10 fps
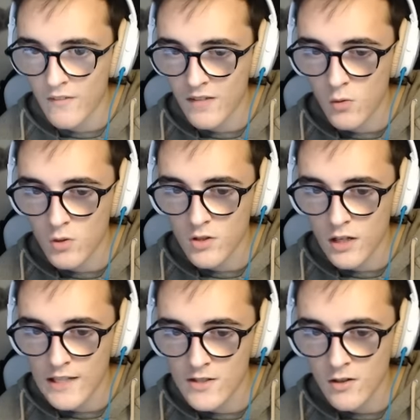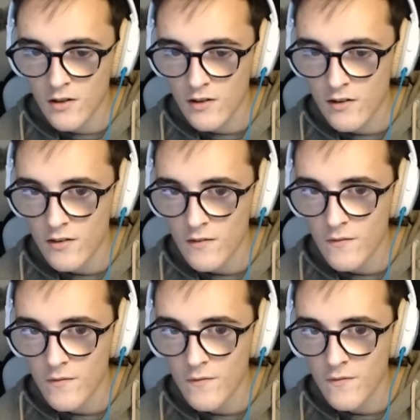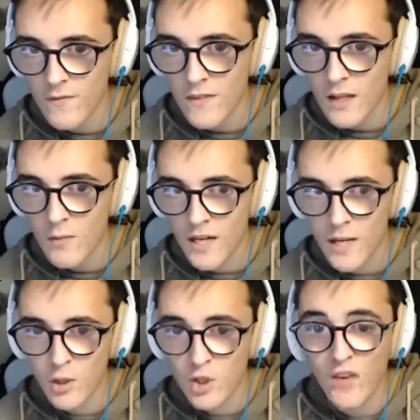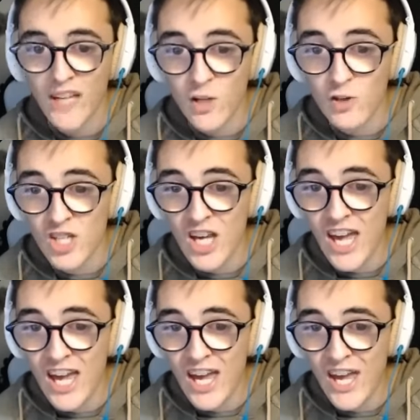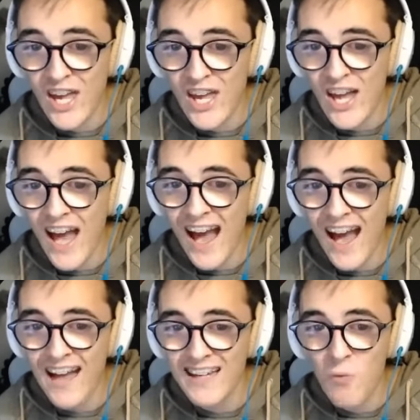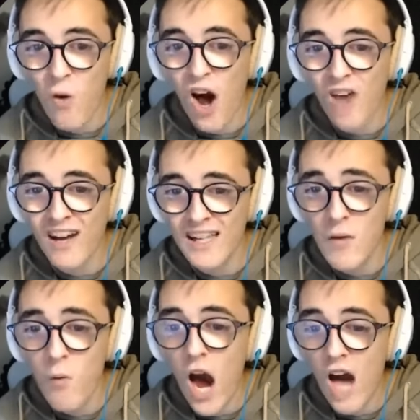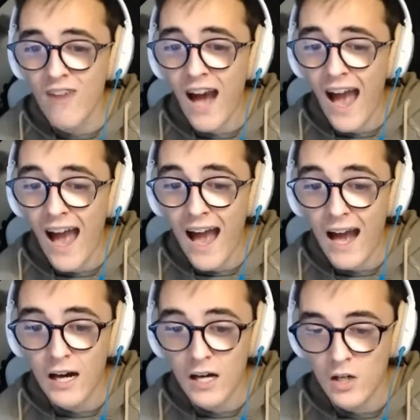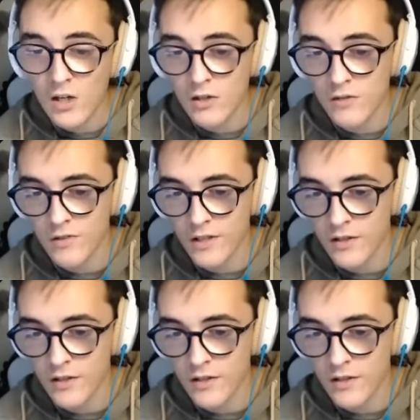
in questo caso Perché posso fare così ah, Le uova, le uova È finito